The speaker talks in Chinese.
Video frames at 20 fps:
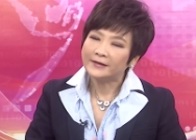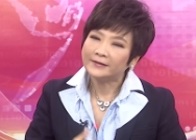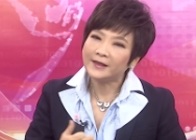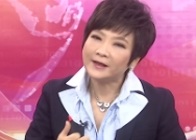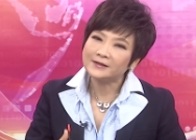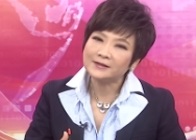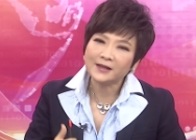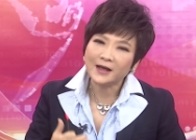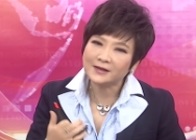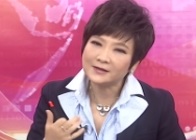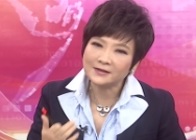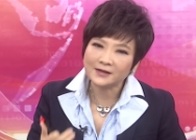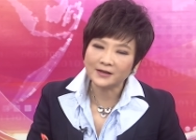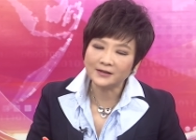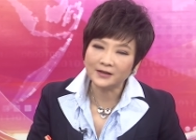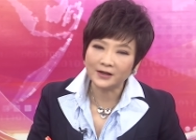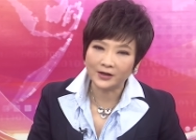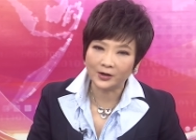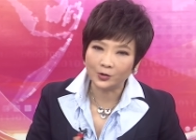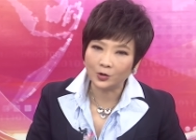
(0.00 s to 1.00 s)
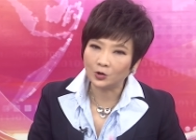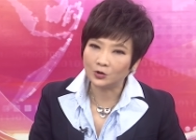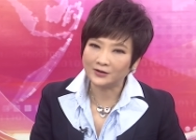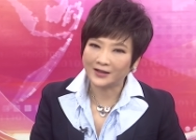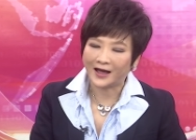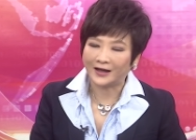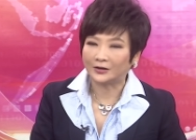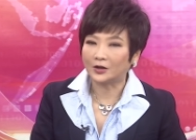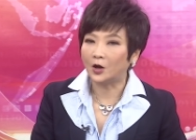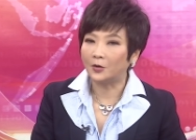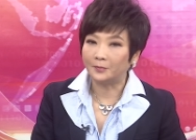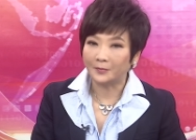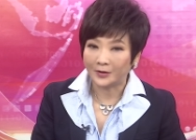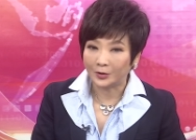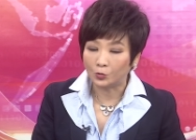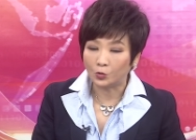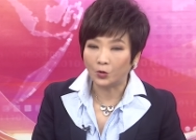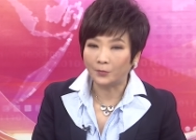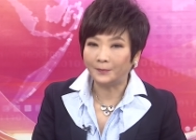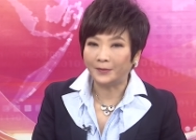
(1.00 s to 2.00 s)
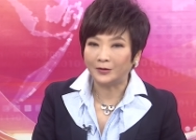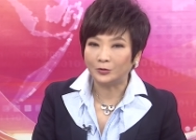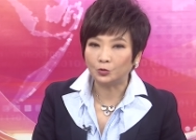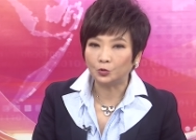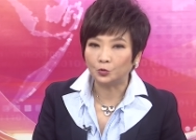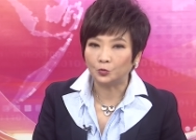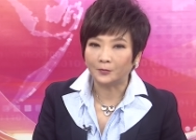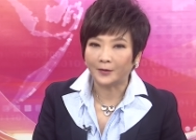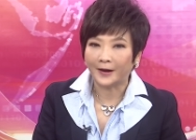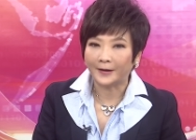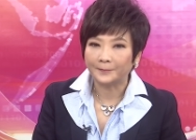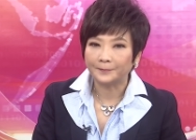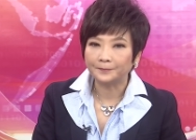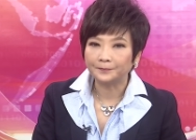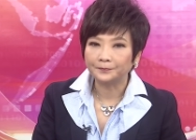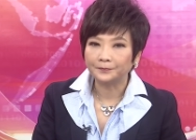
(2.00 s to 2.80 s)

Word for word: 但是他真的能够打到美国本土吗？